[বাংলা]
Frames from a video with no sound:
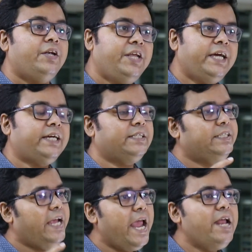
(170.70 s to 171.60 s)
ঠিক
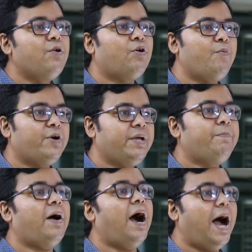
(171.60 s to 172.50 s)
সেই লোকোমোটিভ
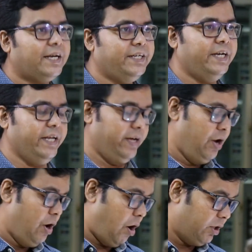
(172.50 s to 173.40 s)
আসেনি
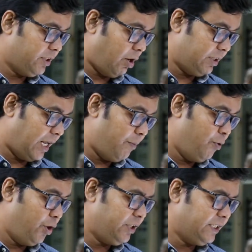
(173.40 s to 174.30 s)
তারা
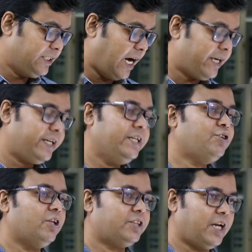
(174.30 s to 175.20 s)
বলল যে চারটি
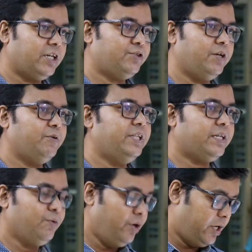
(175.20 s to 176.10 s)
যন্ত্রাংশ এর মধ্যে
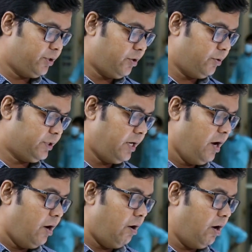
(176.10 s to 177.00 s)
একটি উল্লেখযোগ্য হচ্ছে
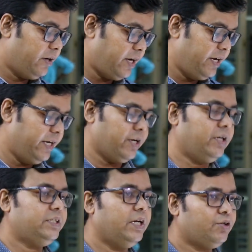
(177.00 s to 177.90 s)
অল্টারনেটর
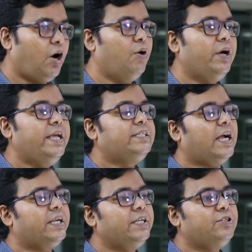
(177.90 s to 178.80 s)
সে সহ এই
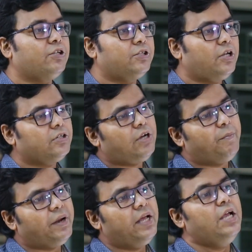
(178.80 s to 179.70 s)
চারটি যন্ত্রাংশ
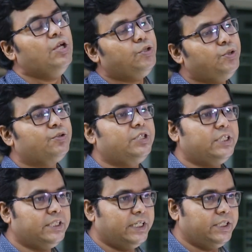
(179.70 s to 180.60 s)
আমরা
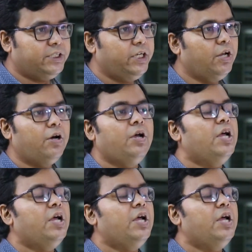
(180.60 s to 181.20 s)
চুক্তিতে যেটি ছিল